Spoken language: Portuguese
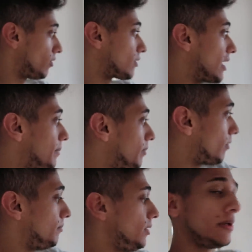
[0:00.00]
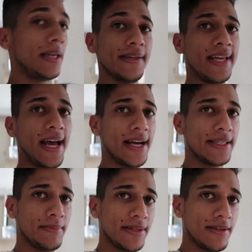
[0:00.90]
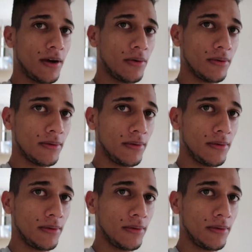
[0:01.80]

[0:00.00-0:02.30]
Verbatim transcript: Vou alugar por 1.500 reais mensal.